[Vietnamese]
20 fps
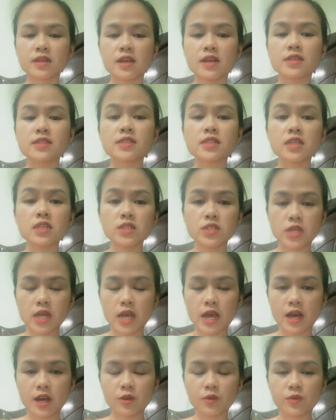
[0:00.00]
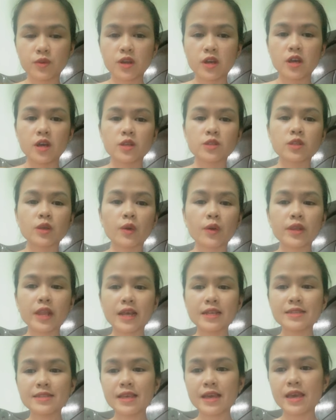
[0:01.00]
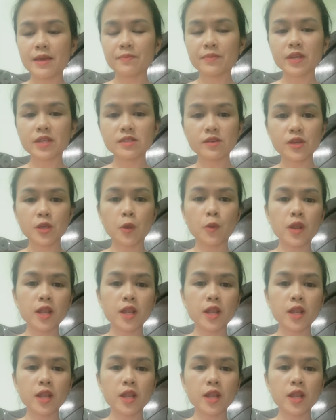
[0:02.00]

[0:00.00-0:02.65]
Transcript: xin chào, tôi đã xem cái sơ yếu lý